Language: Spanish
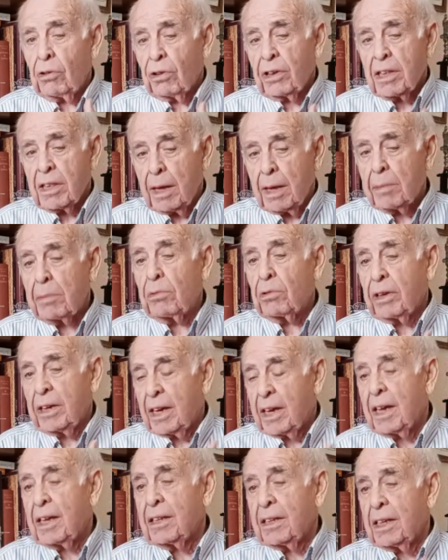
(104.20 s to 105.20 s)
lo que
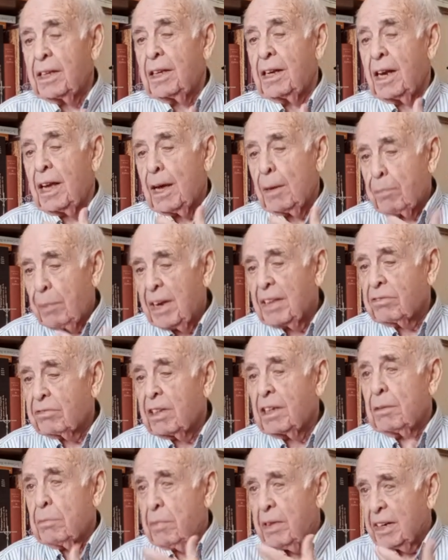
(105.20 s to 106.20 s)
llamamos en Cádiz la
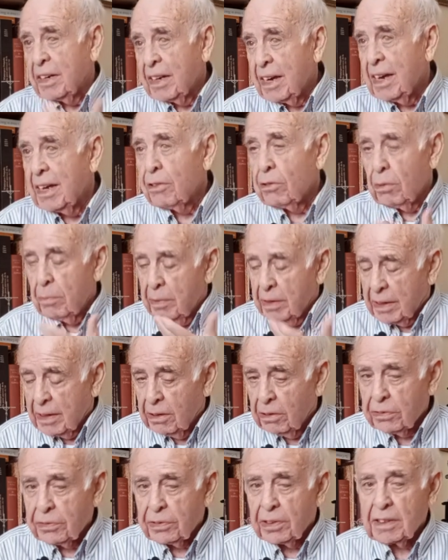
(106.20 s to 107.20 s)
plaza, el mercado, el
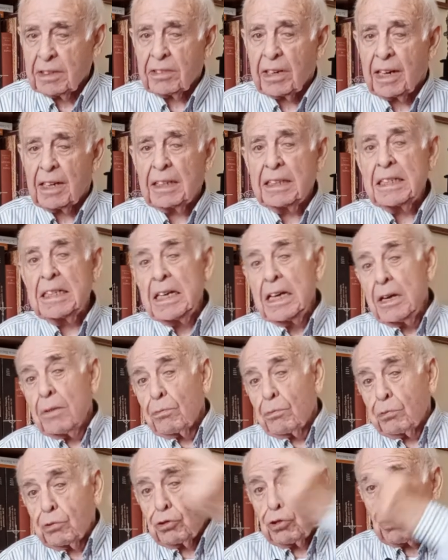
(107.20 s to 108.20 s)
mercado central,
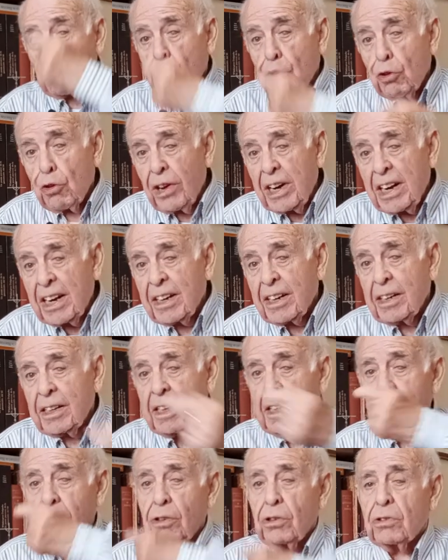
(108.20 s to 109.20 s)
todo
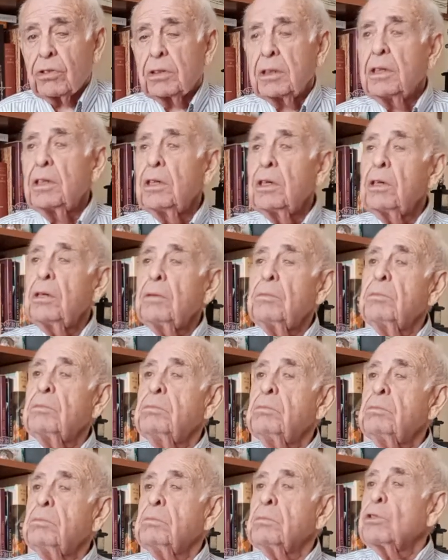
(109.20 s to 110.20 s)
alrededor
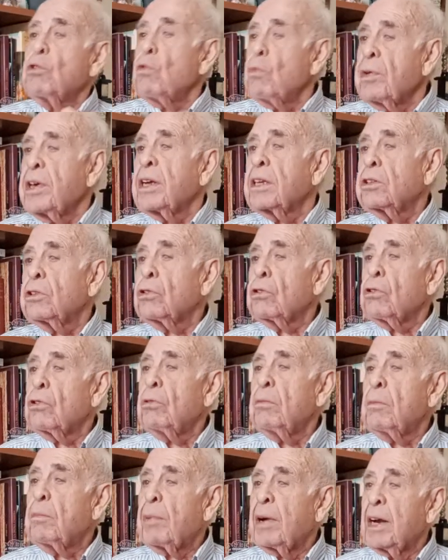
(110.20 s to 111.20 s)
mm, cubierto
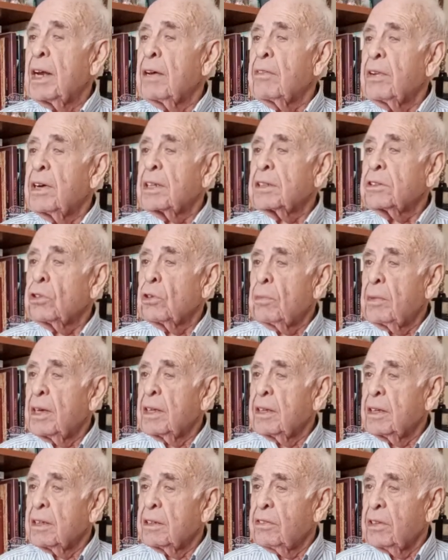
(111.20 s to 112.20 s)
con palabras
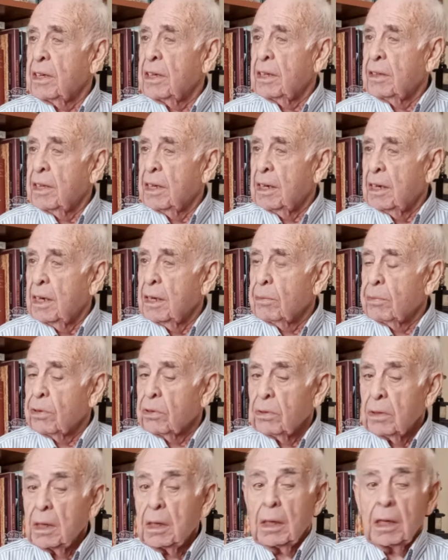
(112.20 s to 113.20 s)
tomadas del
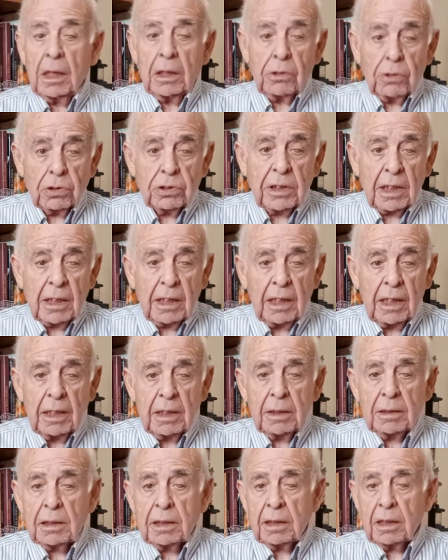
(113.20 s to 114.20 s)
libro. Entonces
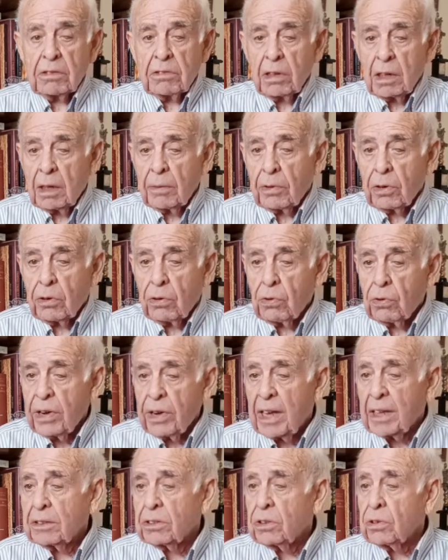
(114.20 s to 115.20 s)
allí se celebró
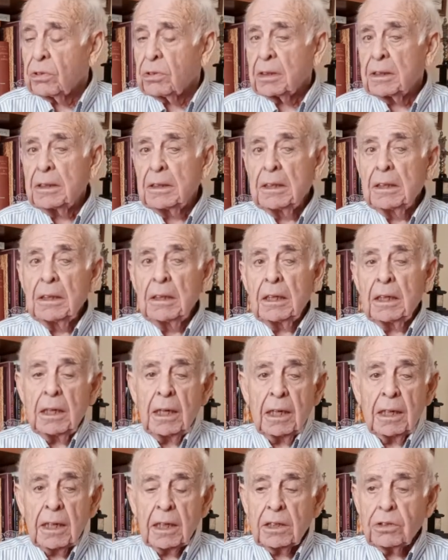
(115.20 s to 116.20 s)
un acto
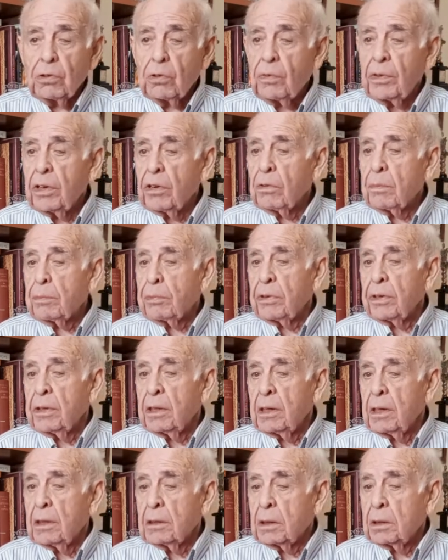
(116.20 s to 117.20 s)
en el que estuvieron
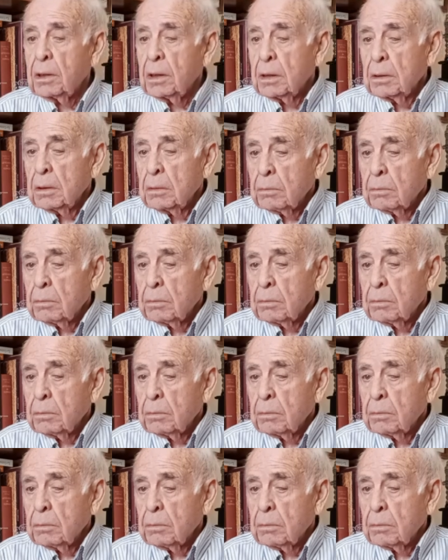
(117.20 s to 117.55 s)
pues